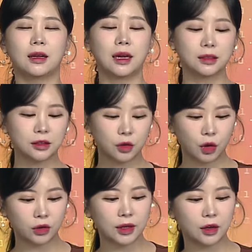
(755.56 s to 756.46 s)

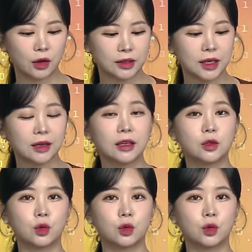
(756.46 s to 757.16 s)
하나증권이 굉장히